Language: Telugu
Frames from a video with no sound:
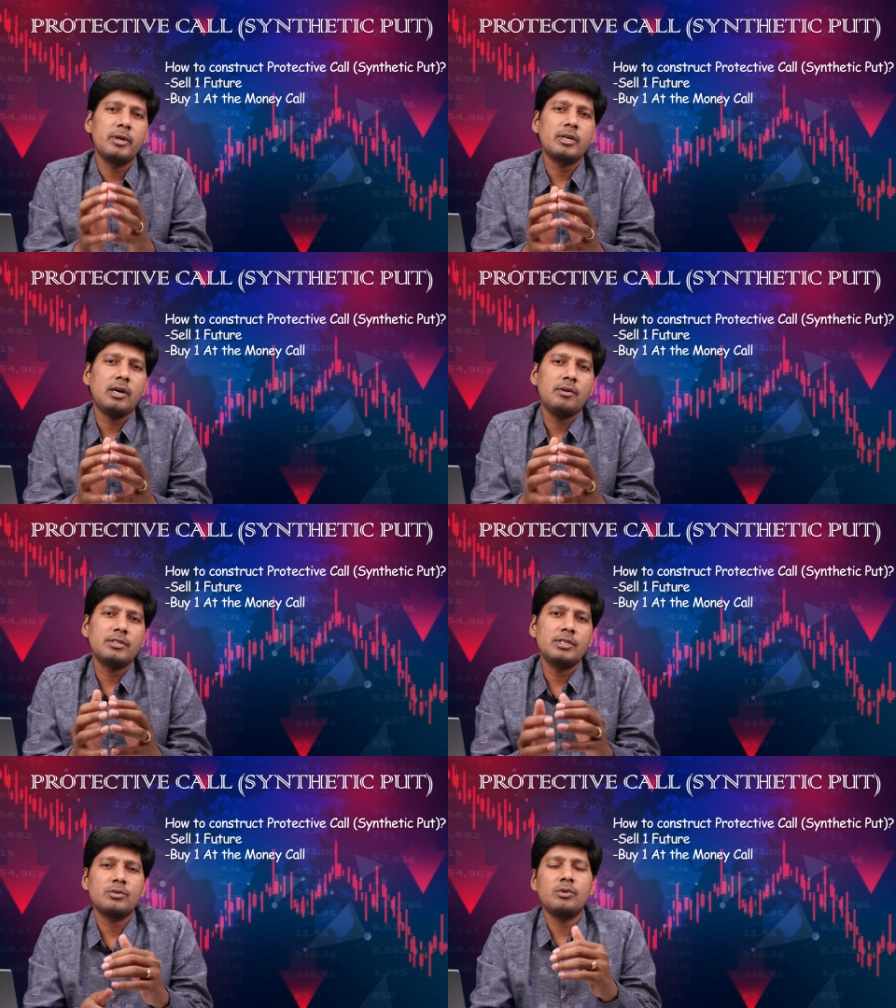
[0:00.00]
మనం
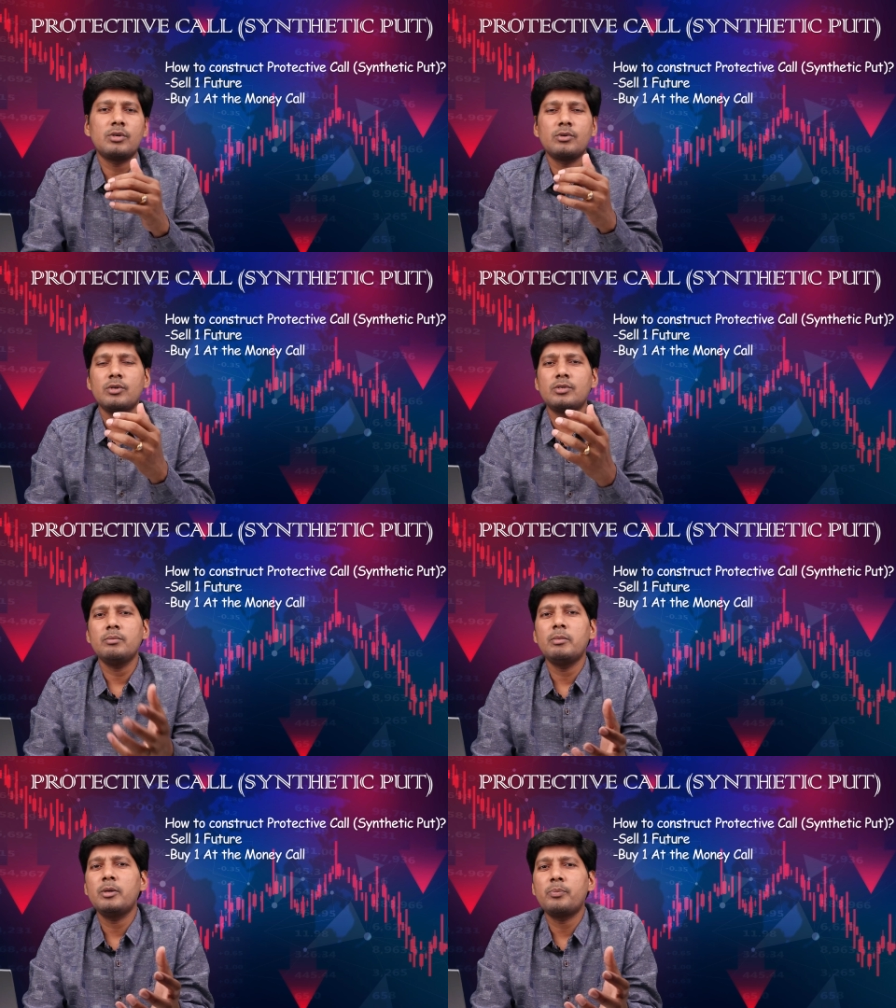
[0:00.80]
కవర్ చేసుకోవటం
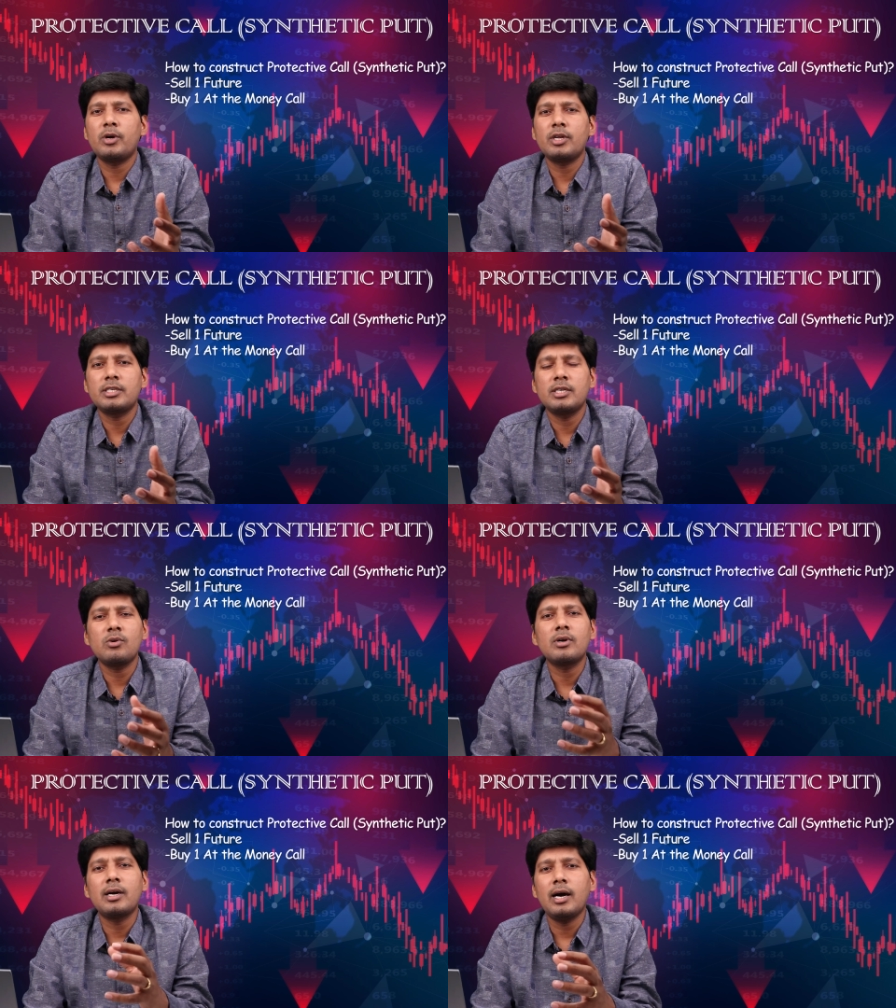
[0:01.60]
కోసం మన
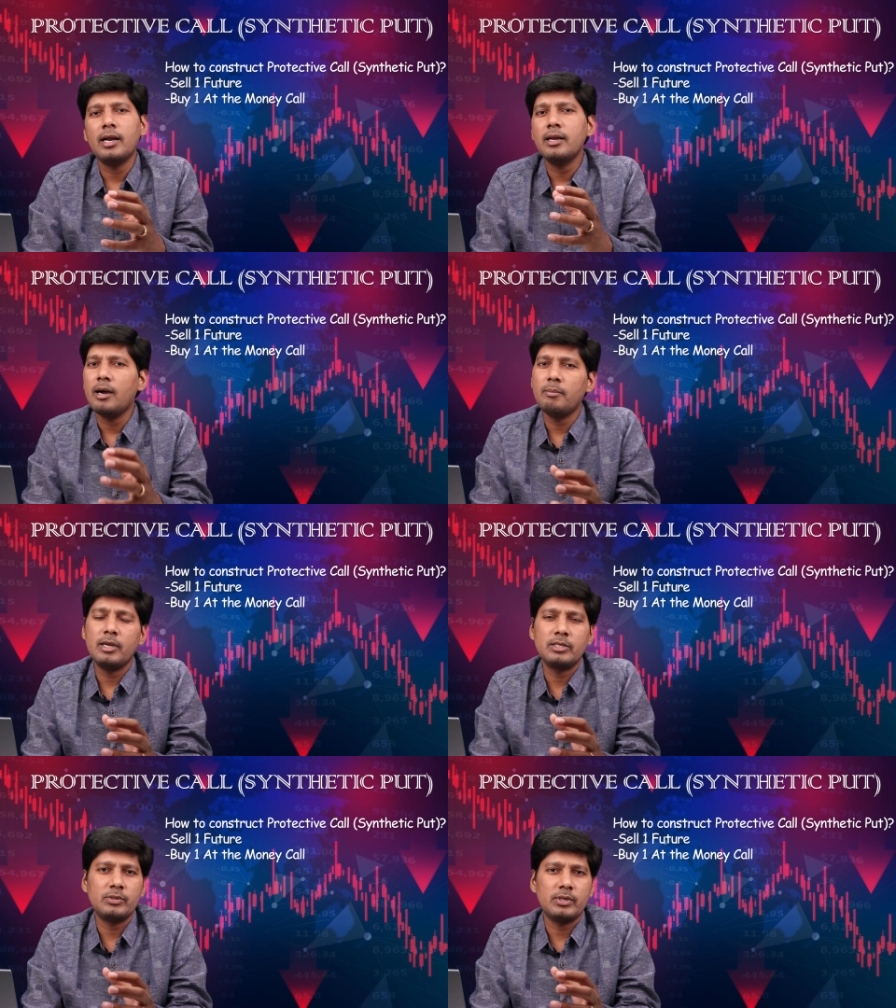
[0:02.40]
ప్రొటెక్షన్కు కాల్ని
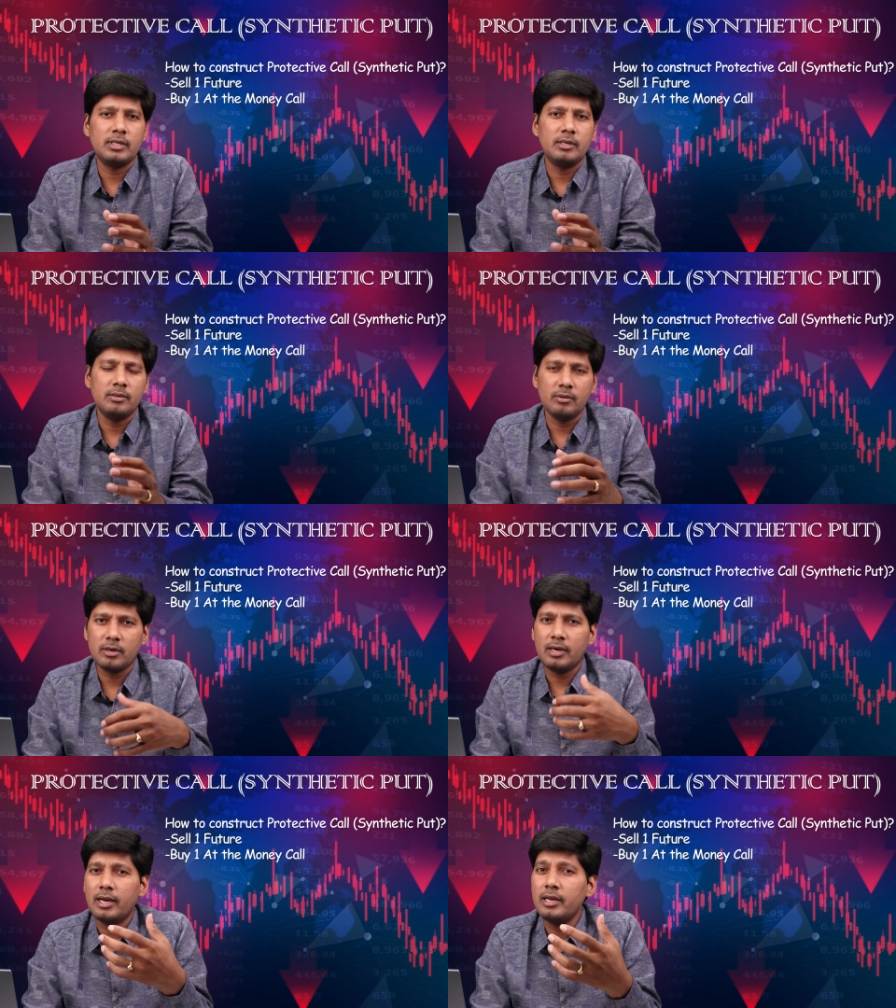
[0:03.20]
అమ్మాల్సి ఉంటుంది
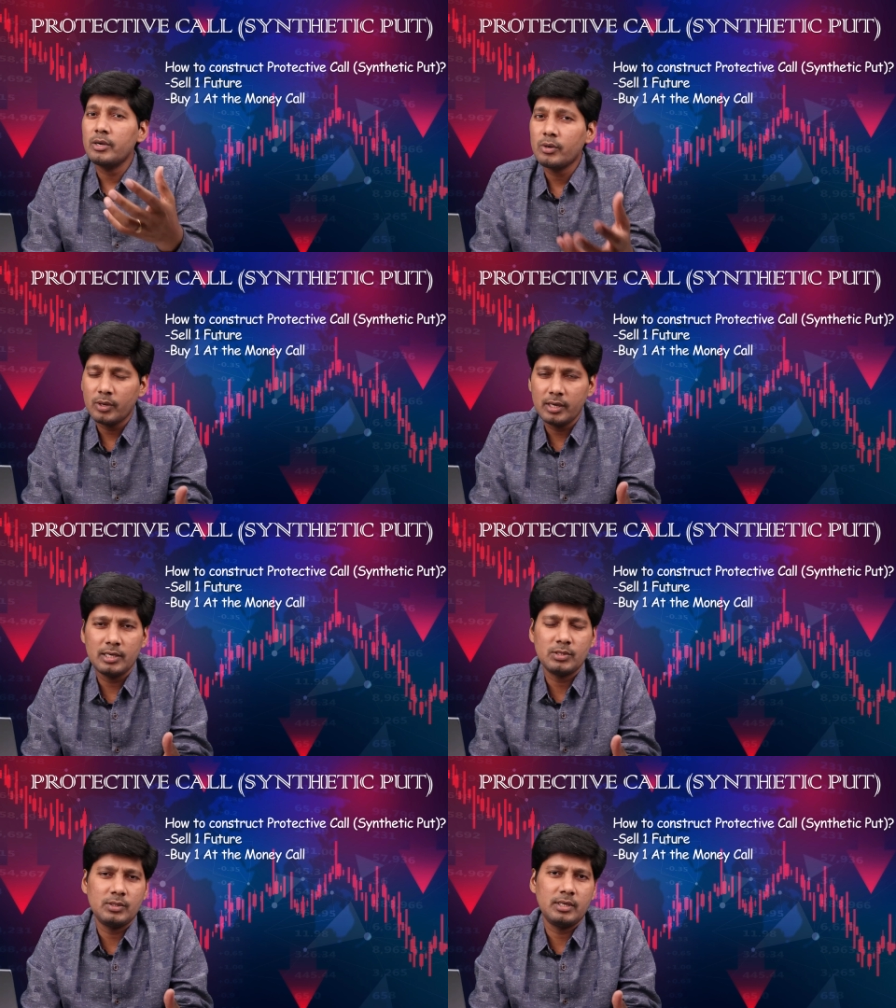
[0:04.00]
ఒక కాల్ని
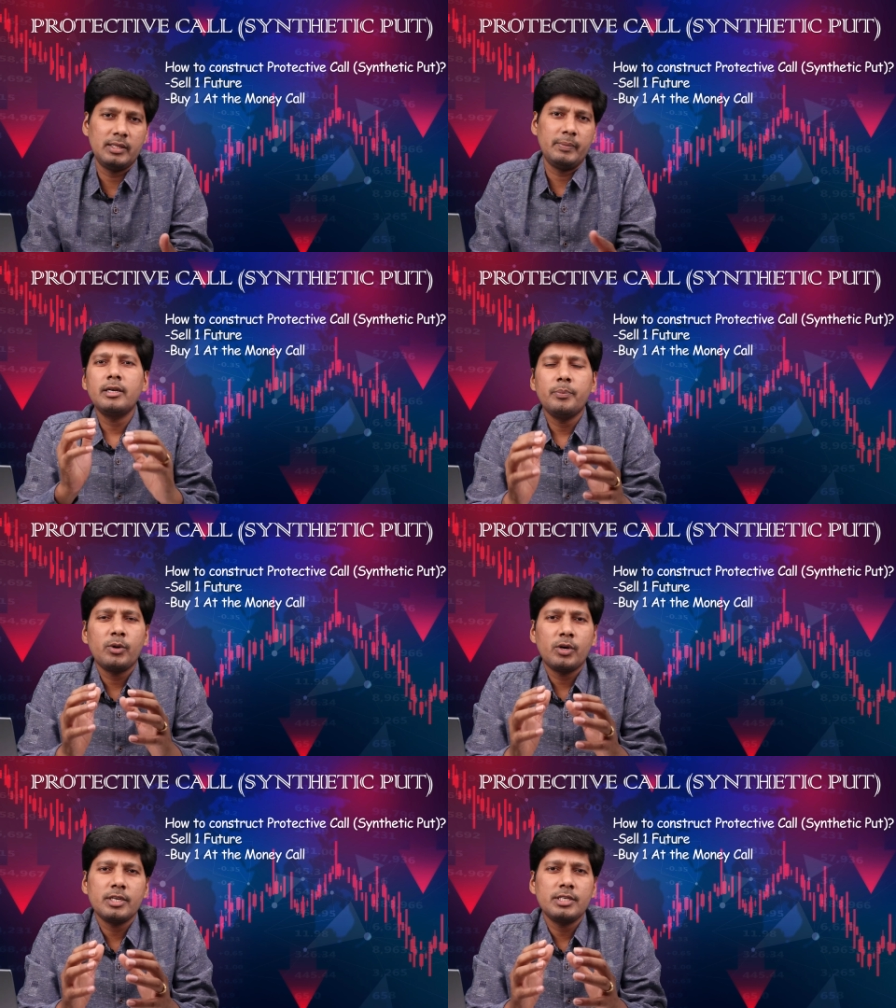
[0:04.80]
కొనాల్సి ఉంటుంది ఇక్కడ
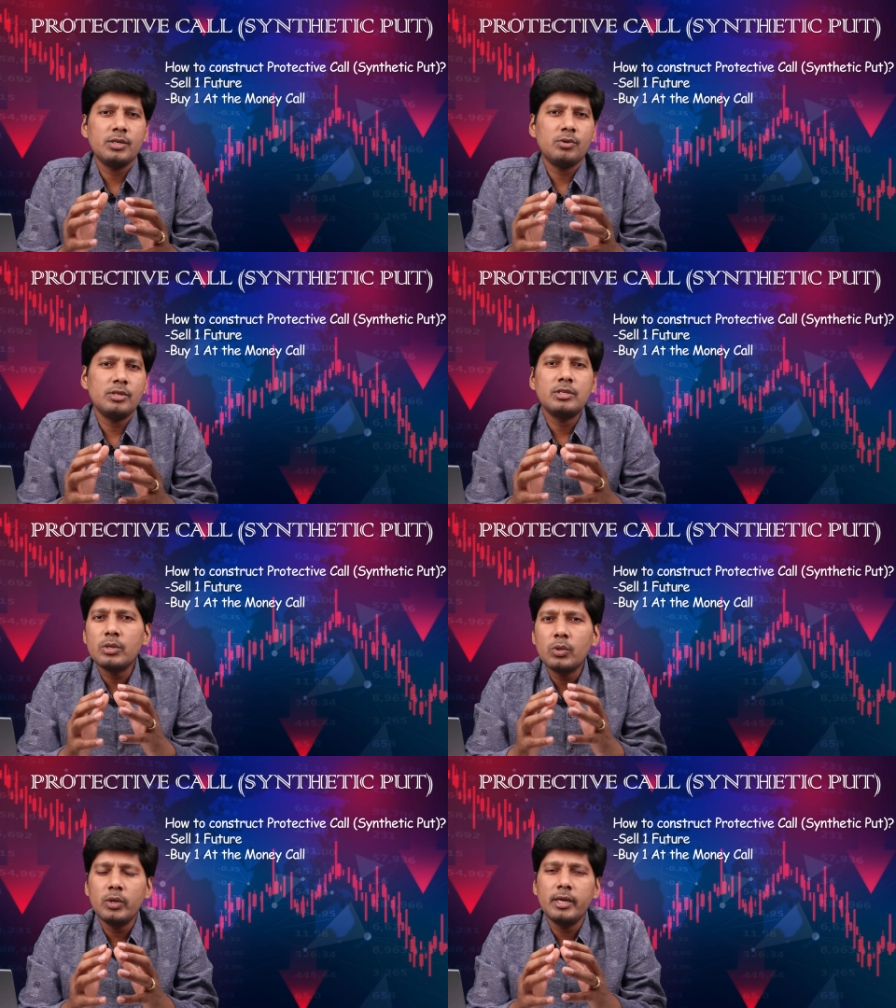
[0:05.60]
ప్రొటెక్షన్
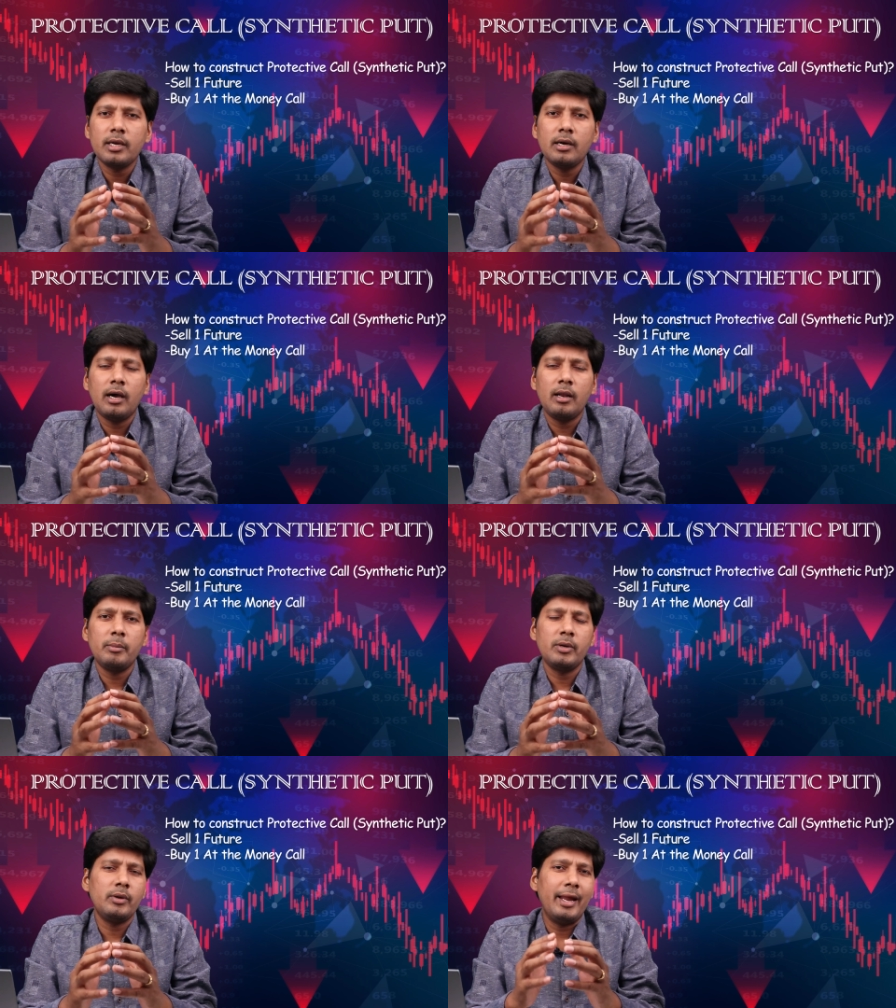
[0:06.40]
కోసం కొనే కాల్
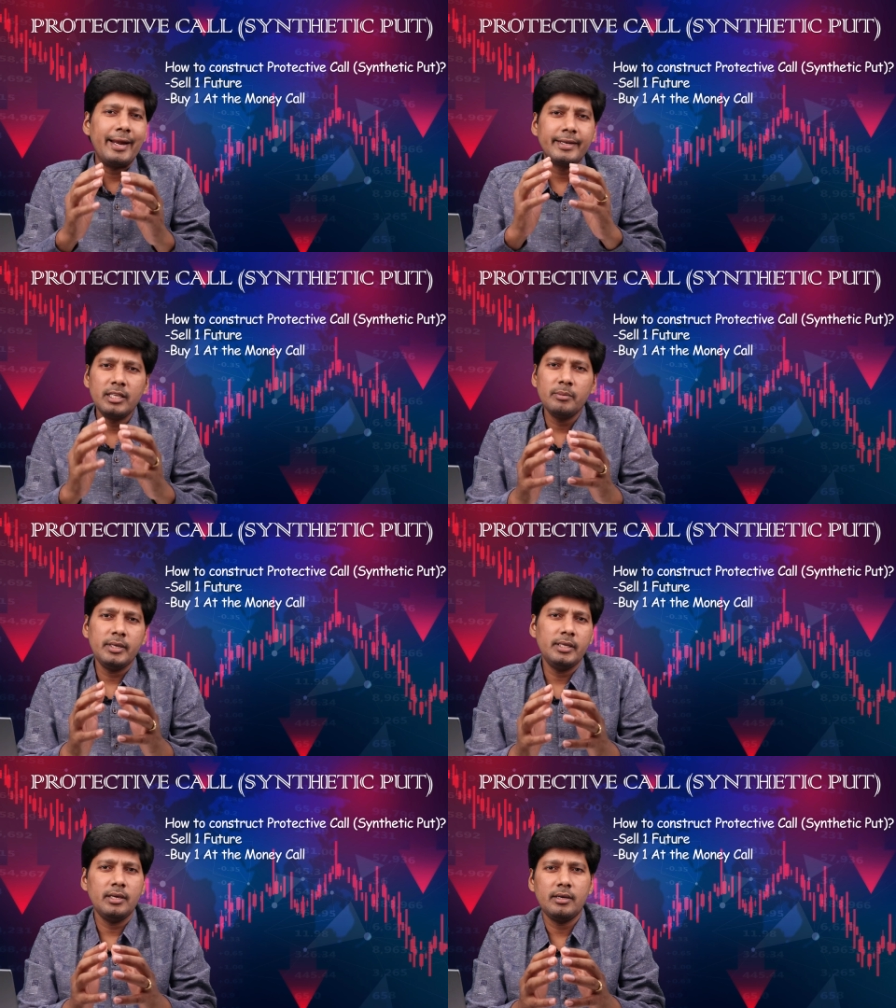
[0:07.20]
మనం ఎట్ ది
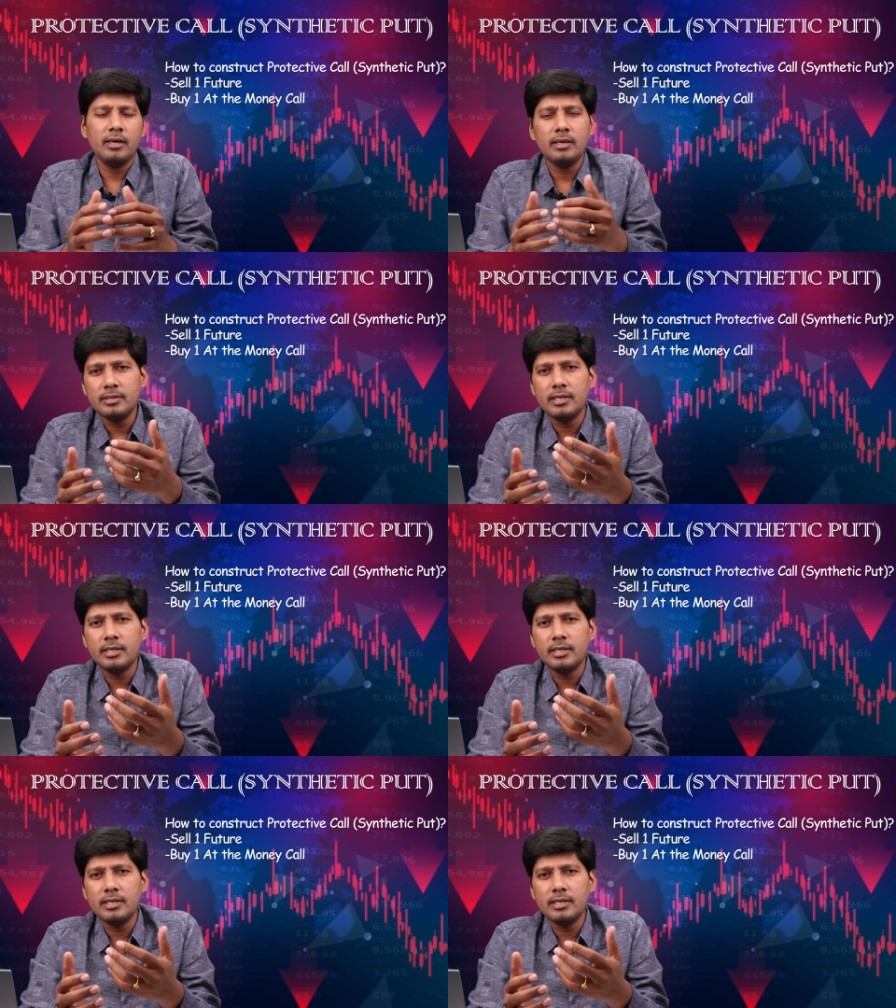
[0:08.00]
మనీ దగ్గర